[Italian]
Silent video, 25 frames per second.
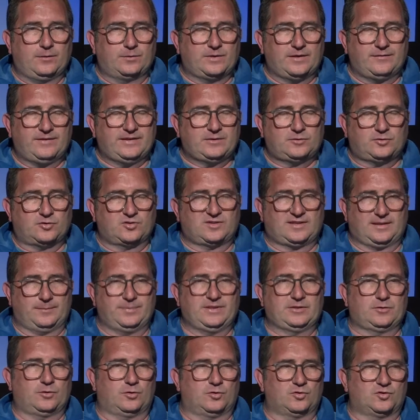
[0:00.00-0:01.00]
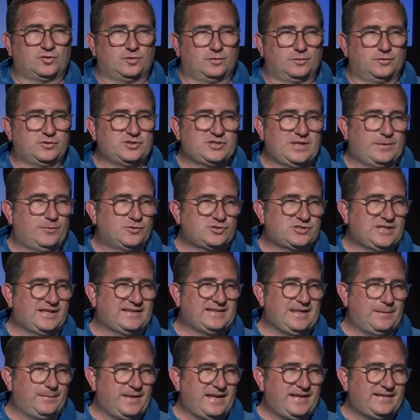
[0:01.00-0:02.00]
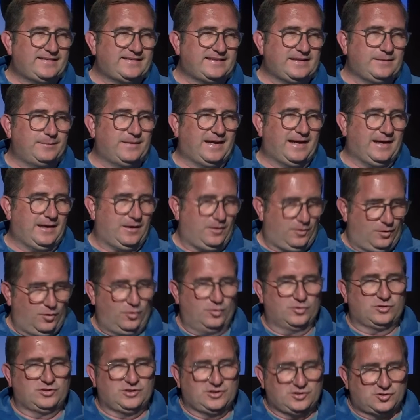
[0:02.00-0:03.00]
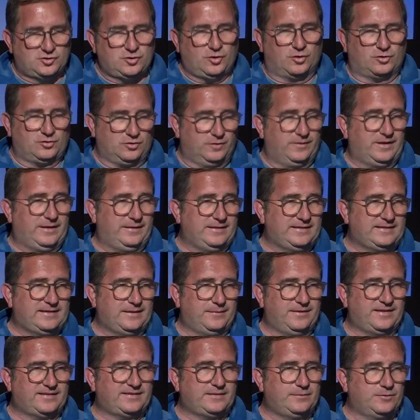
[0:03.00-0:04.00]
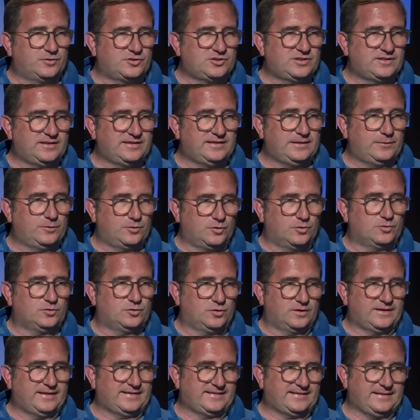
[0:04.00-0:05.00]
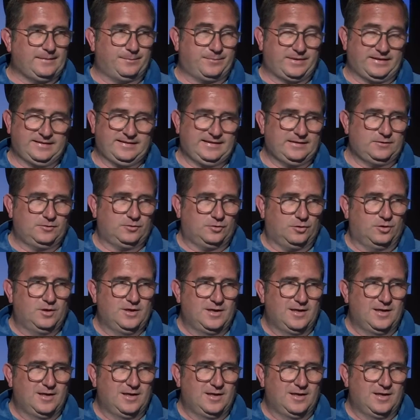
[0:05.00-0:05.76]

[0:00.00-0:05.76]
un evento strepitoso, lo diciamo già da mesi, ma ogni giorno veramente Massimo ci rendiamo conto che sta prendendo